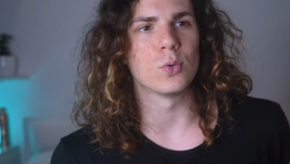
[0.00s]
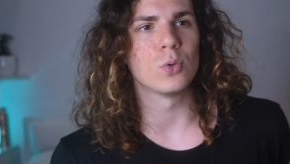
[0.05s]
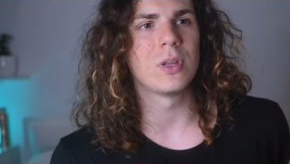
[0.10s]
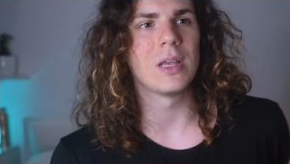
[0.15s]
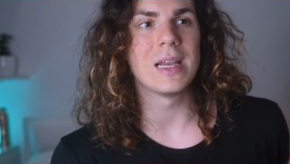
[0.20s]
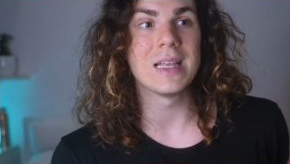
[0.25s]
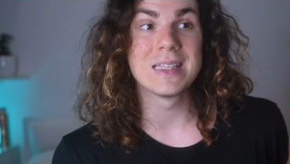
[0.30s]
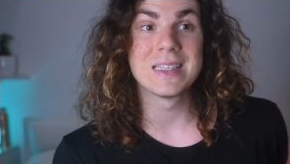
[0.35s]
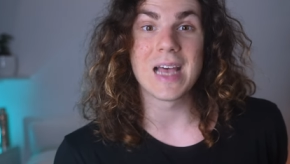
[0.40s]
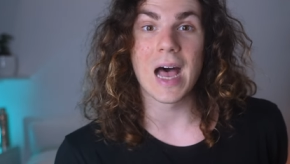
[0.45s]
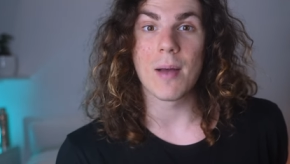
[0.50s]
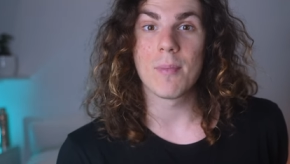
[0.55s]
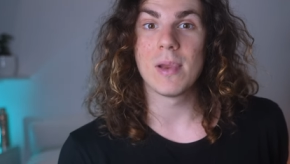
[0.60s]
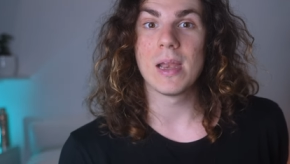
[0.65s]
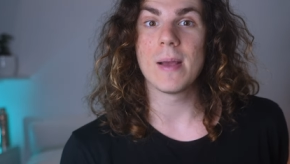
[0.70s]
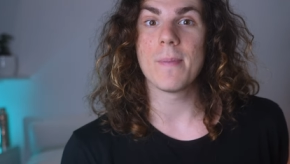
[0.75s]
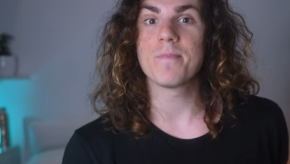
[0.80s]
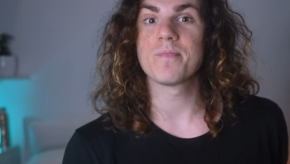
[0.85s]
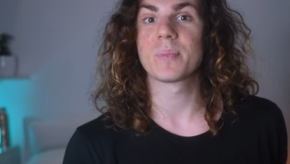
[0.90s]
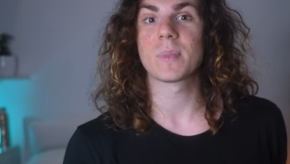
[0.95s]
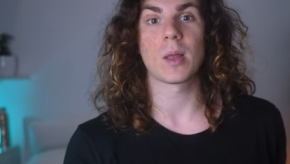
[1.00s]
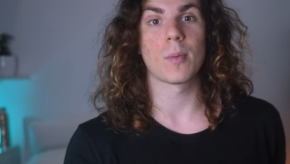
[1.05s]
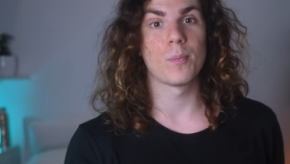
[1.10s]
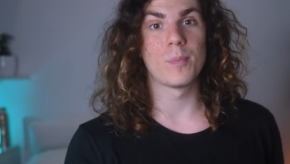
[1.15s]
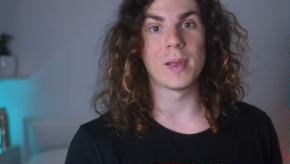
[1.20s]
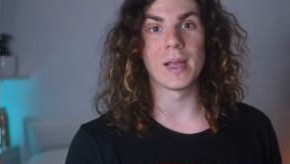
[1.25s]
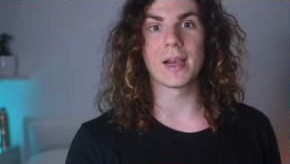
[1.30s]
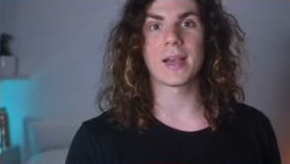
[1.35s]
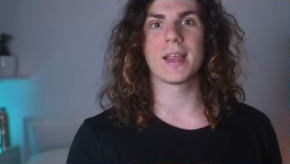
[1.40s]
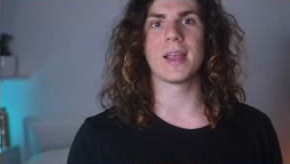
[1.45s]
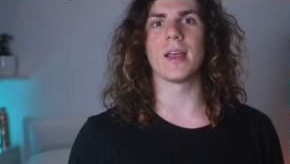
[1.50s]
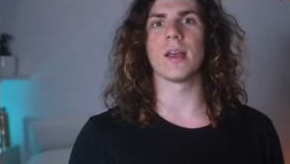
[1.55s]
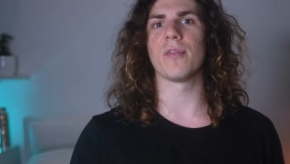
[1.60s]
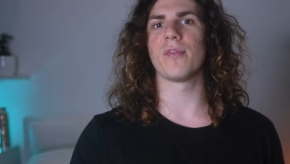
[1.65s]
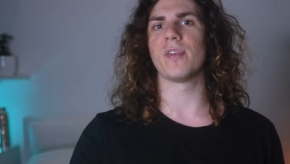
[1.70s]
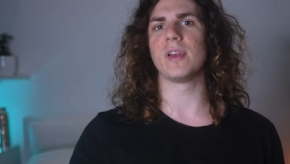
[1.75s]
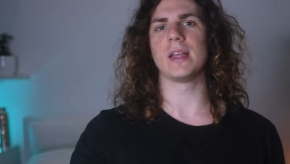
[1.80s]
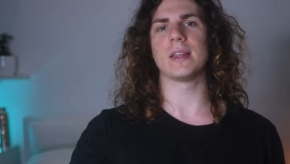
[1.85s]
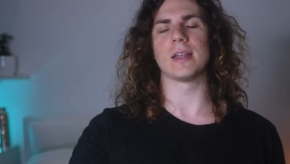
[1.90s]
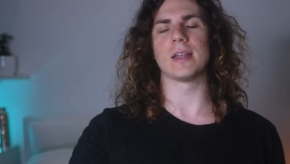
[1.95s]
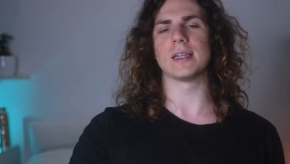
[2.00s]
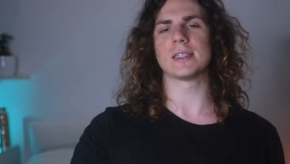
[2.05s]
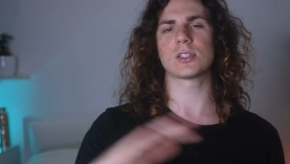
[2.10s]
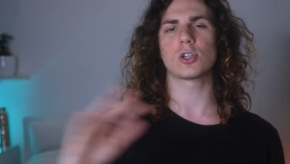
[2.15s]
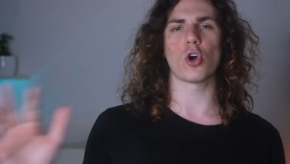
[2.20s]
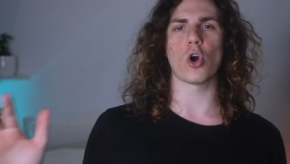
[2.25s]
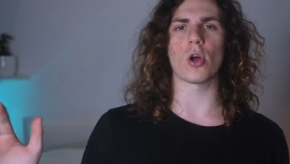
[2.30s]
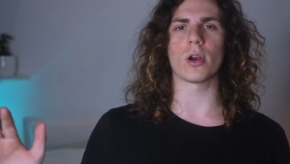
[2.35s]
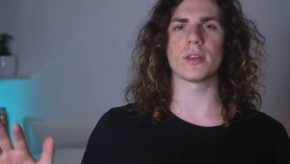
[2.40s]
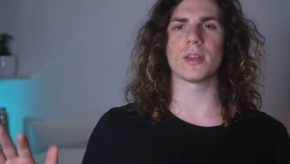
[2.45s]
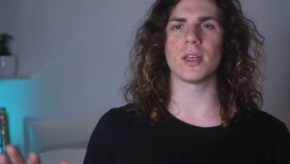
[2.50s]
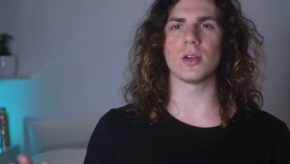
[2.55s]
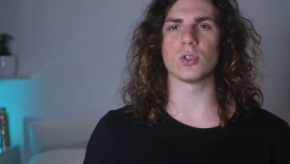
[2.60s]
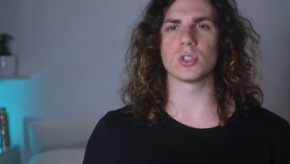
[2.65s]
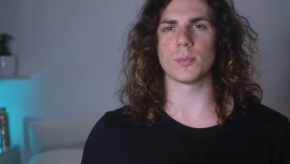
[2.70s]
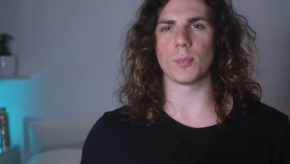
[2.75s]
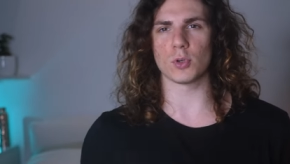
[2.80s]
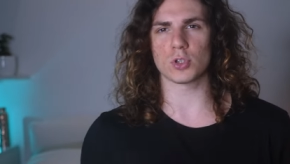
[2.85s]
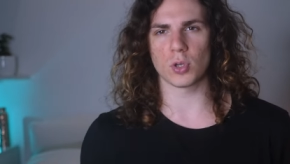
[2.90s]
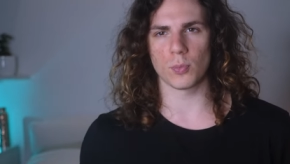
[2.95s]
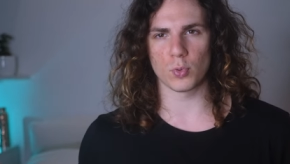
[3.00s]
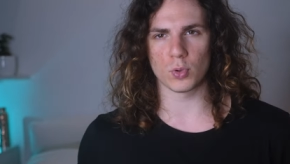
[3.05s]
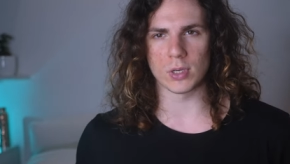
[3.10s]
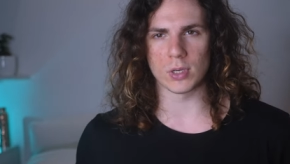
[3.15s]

utilizzabile perché finite le scorte non si possono più